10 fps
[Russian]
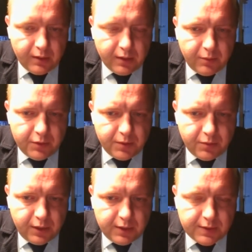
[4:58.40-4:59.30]
Допустим,
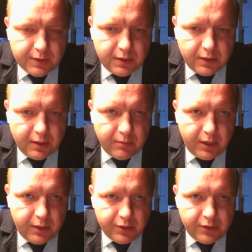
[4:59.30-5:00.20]
у нас а,
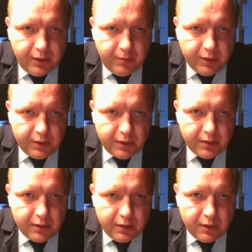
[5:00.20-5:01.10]
комбайн 4 метра.
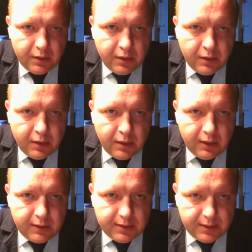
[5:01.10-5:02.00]
Это